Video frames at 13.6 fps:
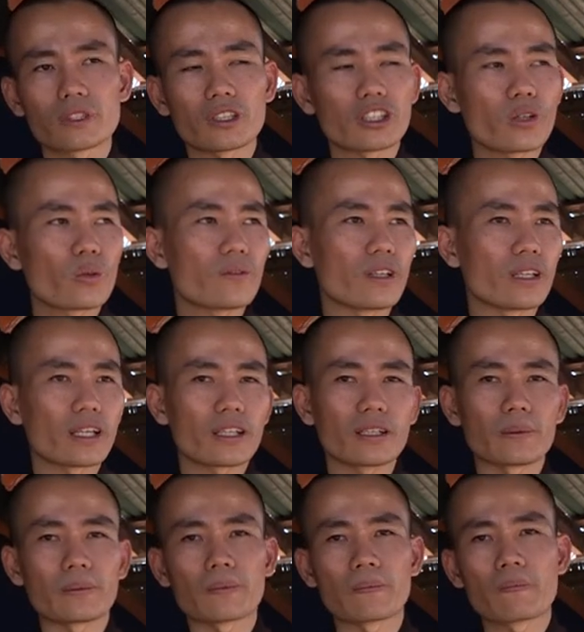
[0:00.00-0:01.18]
con nói quý vị nghe
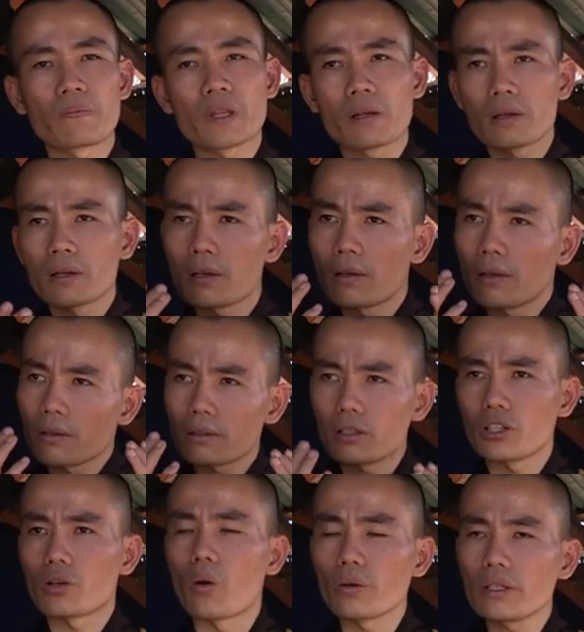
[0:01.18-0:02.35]
kịp người
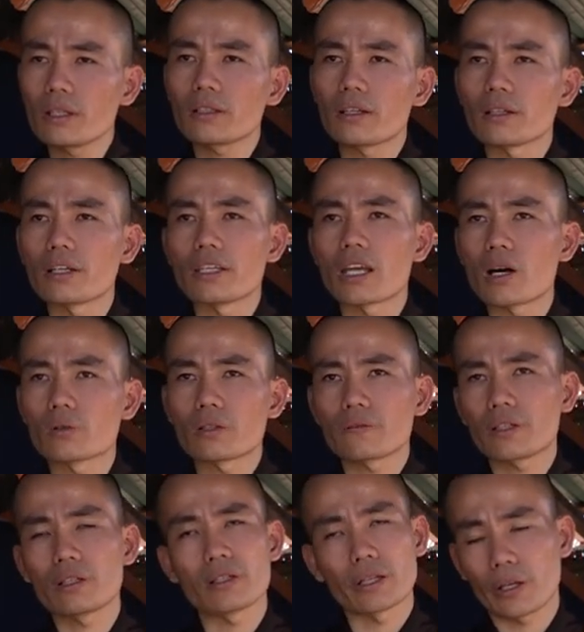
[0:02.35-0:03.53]
khổ nhất là người giàu chứ không
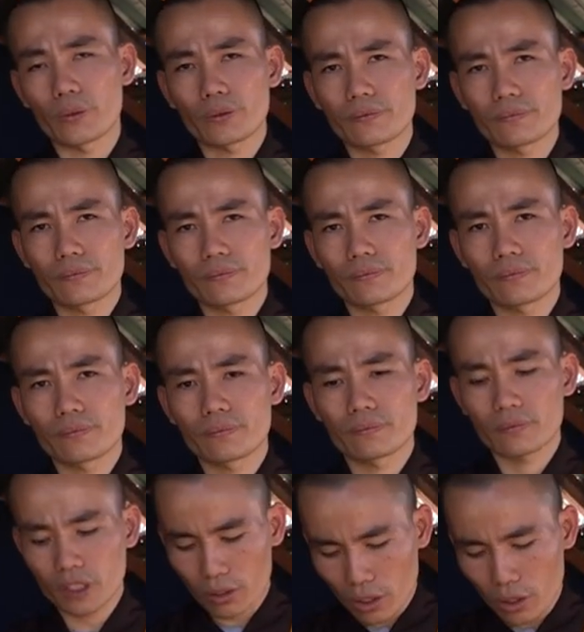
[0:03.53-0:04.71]
phải người nghèo
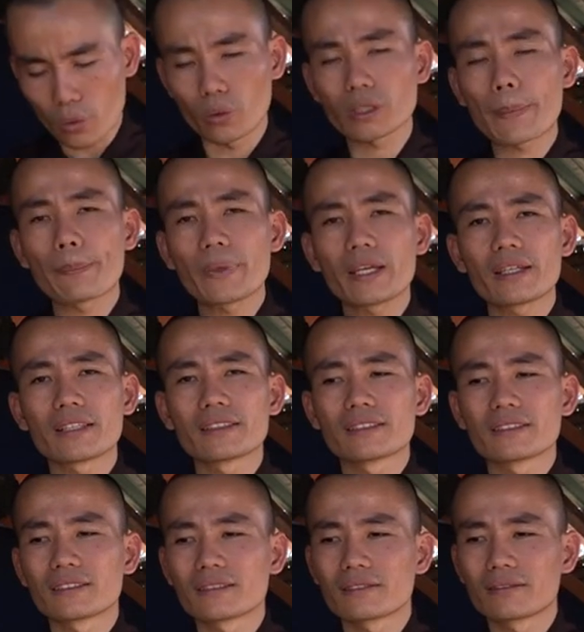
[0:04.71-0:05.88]
con nói khổ tâm ấy
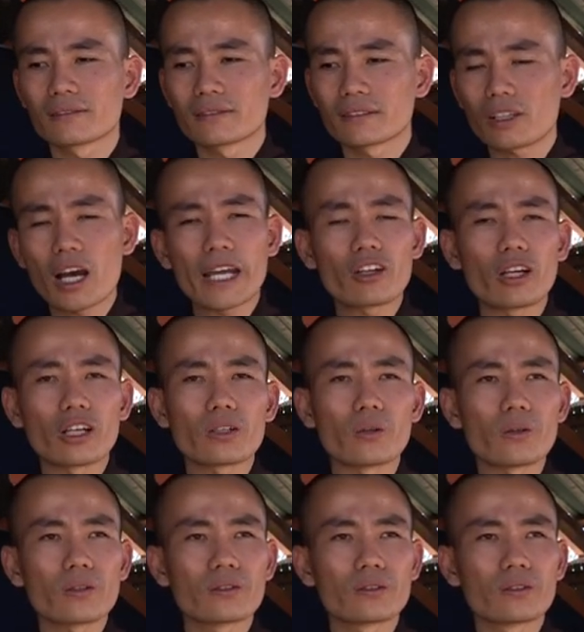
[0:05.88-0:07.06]
có hai cái loại
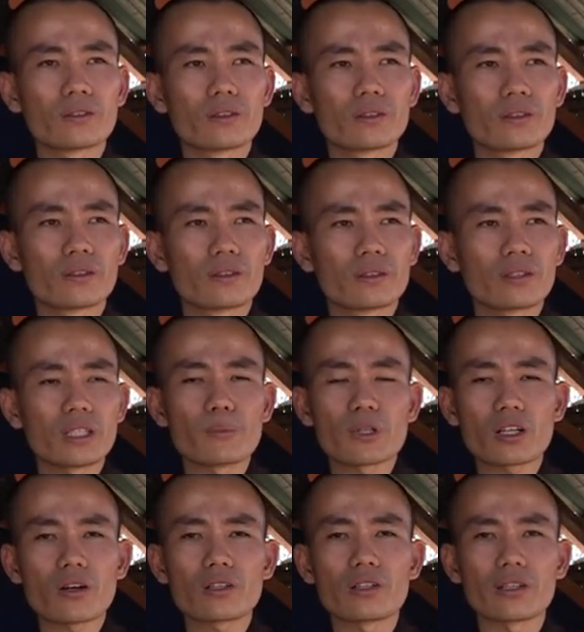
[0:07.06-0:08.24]
khổ nhưng mà
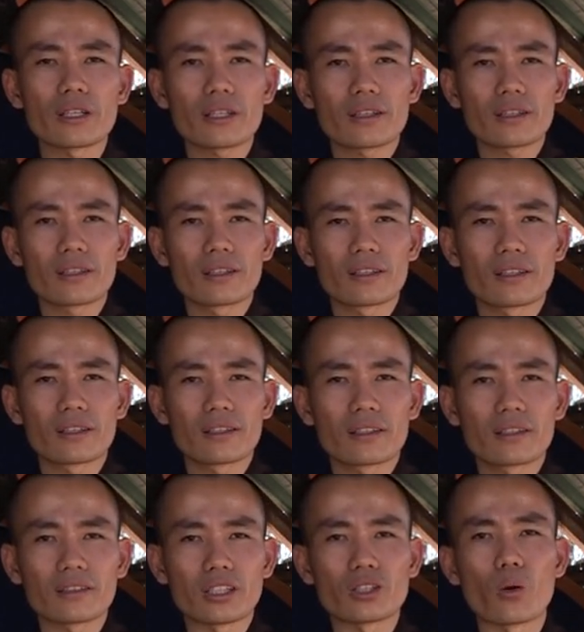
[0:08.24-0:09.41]
con người á
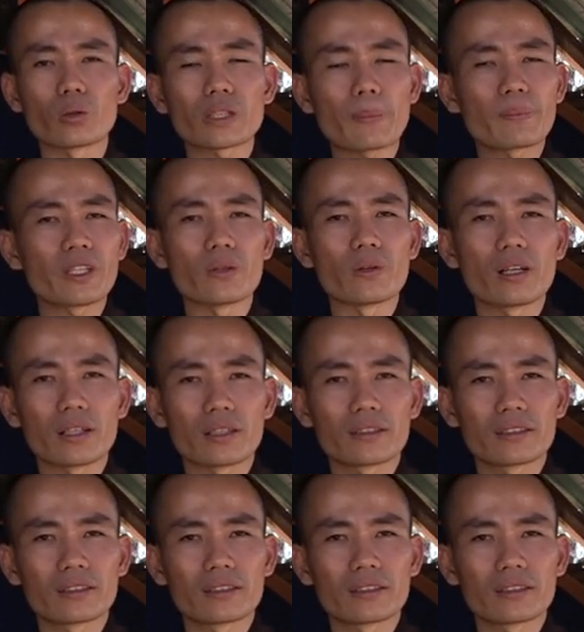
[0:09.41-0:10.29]
thì khổ tâm nhiều hơn